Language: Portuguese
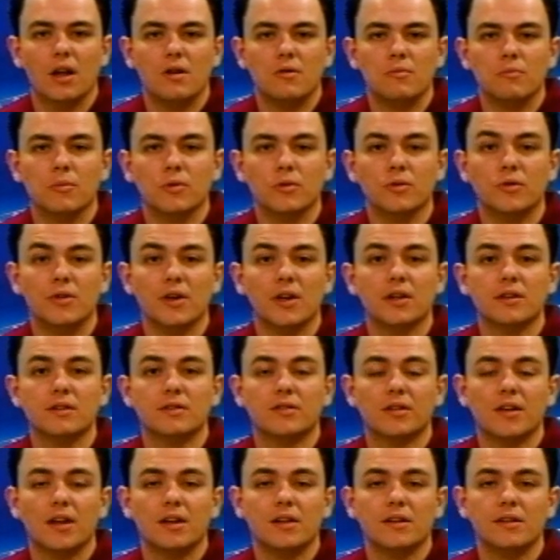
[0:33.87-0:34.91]

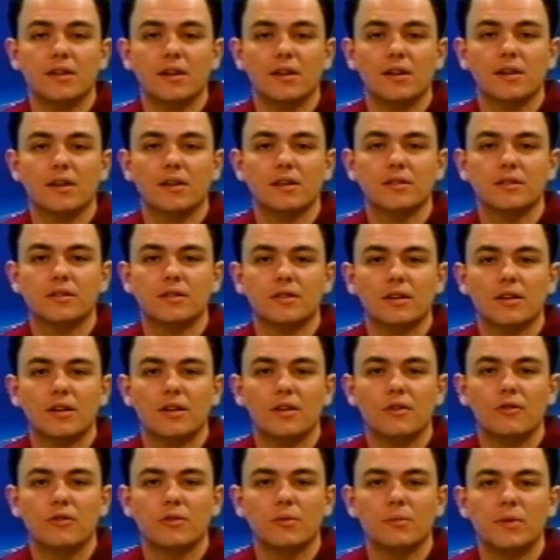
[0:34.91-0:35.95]
mudança na liderança, né?
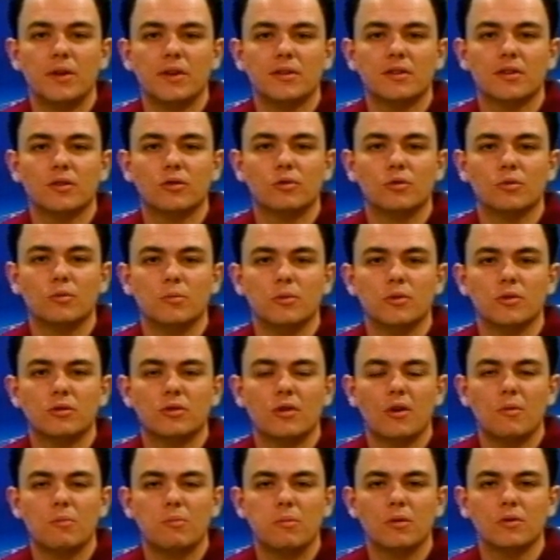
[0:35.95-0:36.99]
O Fluminense assumiu,
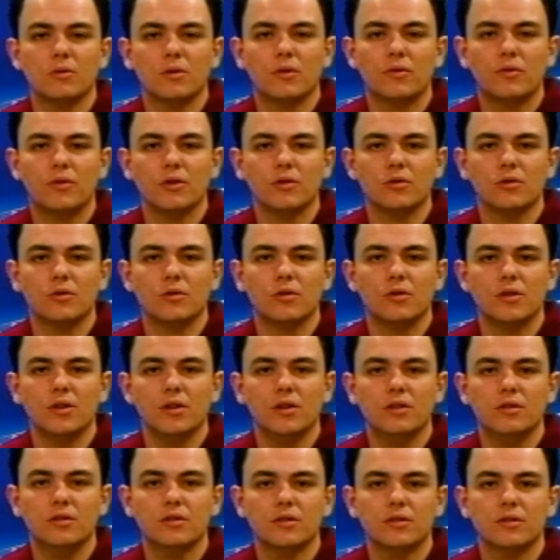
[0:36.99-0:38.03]
está um ponto na frente do
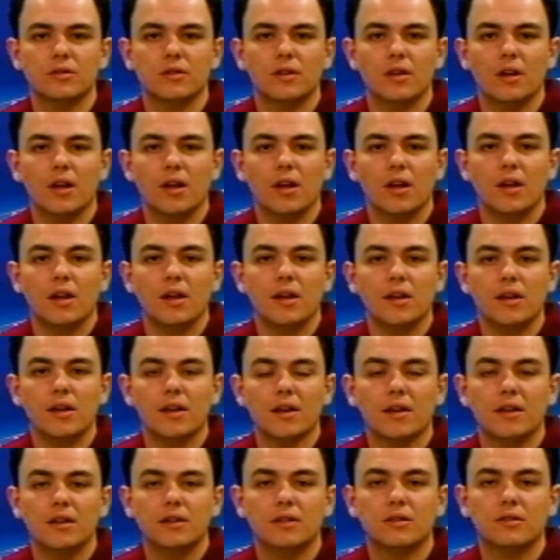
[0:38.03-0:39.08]
Corinthians. E
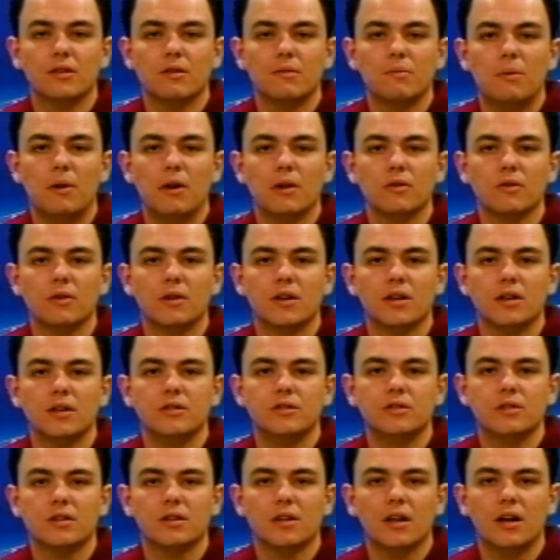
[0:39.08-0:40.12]
aqui em São Paulo,
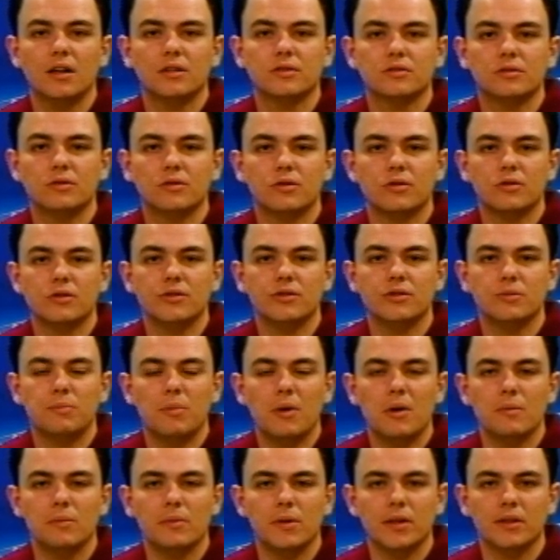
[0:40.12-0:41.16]
grande clássico Corinthians e
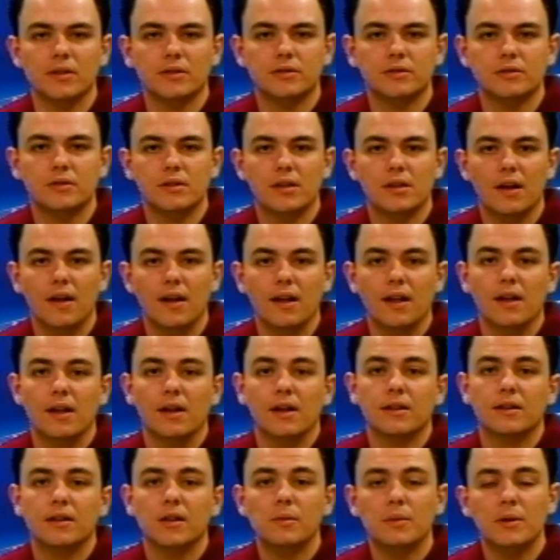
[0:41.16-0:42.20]
Palmeiras.
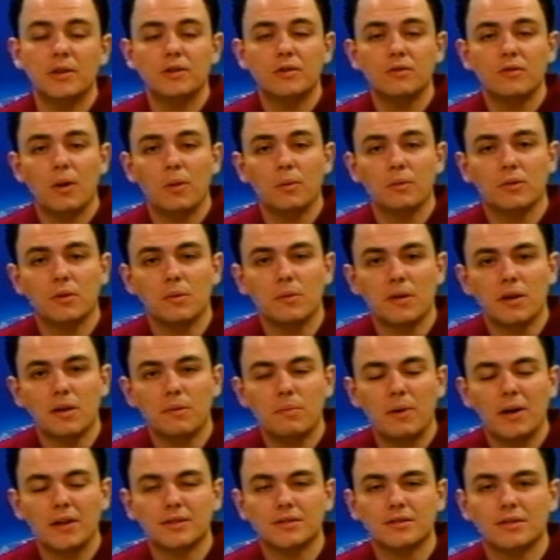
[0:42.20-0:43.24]
Também tivemos semana
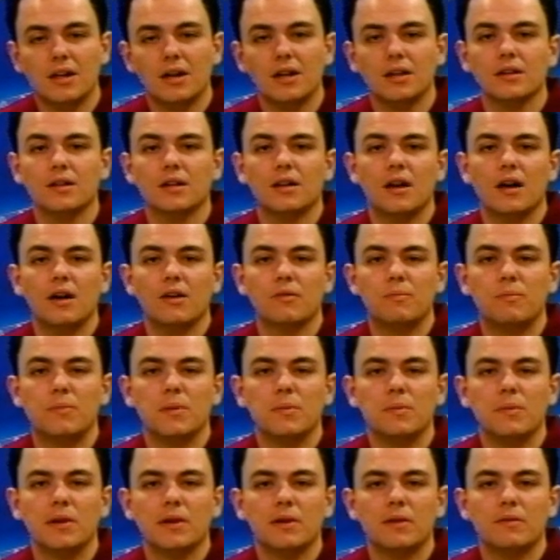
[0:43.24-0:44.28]
passada a
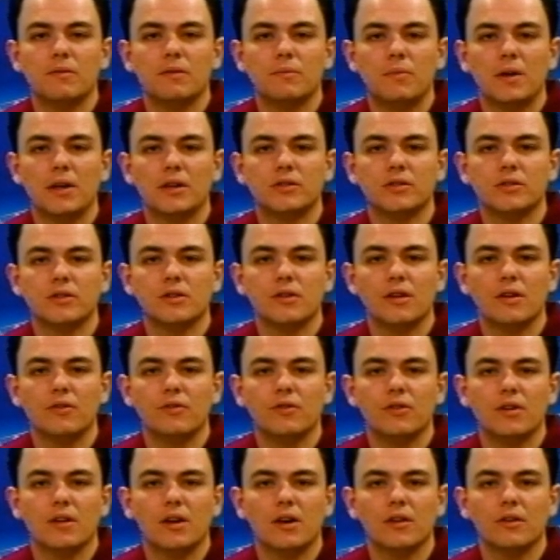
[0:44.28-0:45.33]
primeira partida da
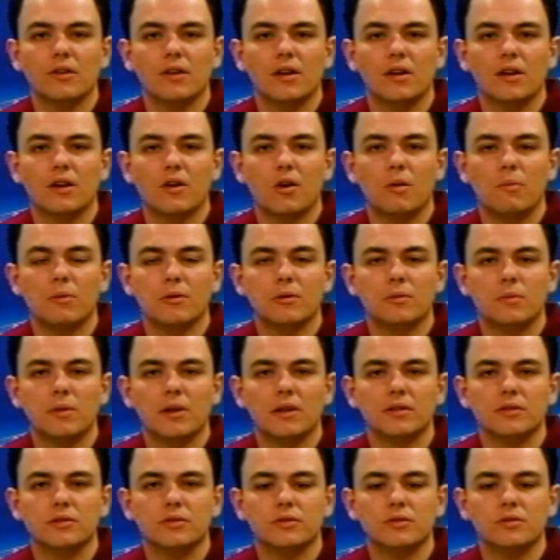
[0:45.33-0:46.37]
final da Copa do
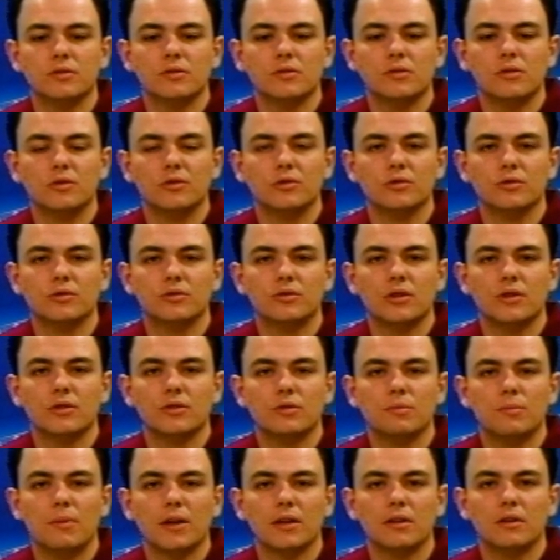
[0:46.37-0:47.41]
Brasil, onde o Santos
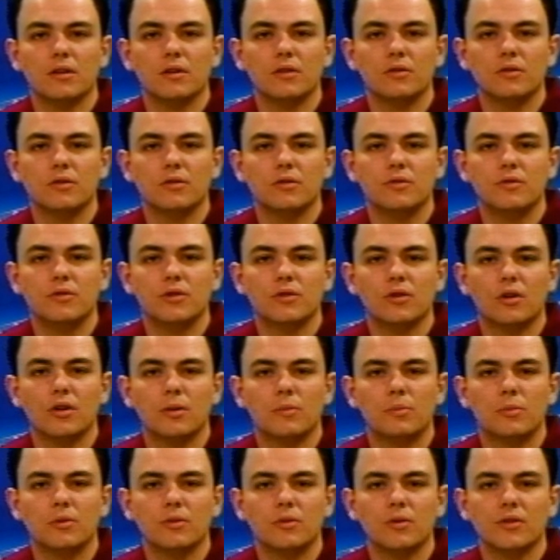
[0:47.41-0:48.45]
bateu vitória
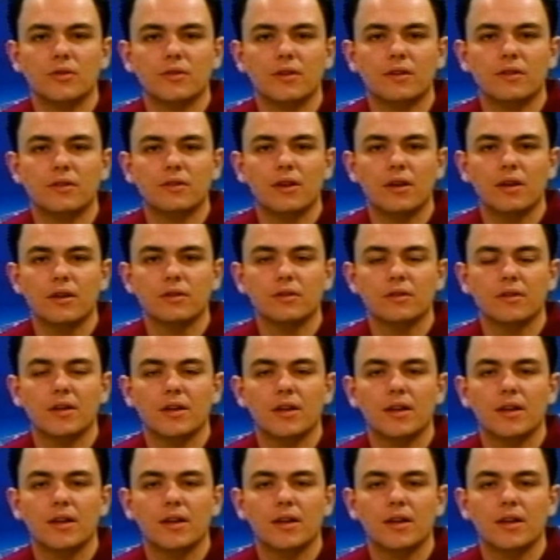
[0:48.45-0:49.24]
por 2 a 0.